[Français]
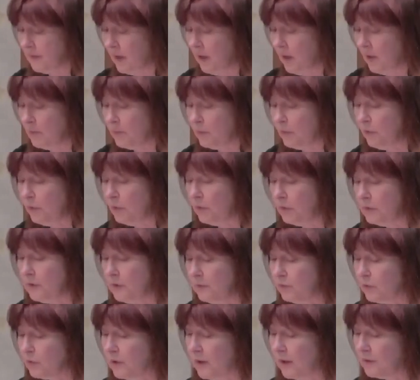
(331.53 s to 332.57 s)
Plus le
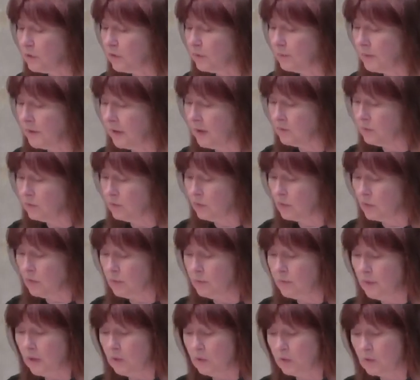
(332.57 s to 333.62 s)
niveau de la température
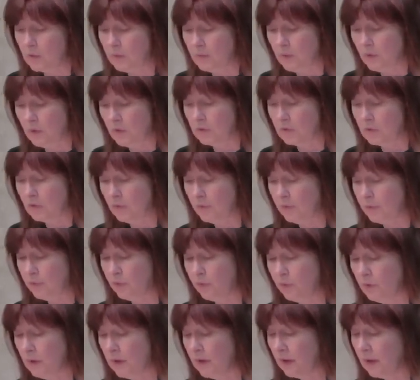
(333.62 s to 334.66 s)
globale augmente,
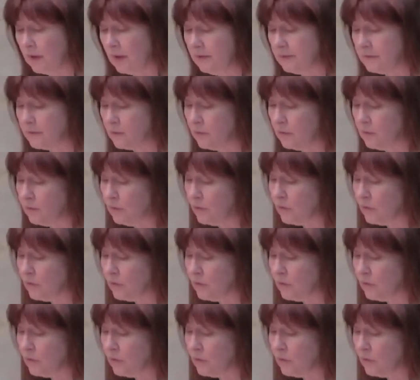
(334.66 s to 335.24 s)
plus les risques de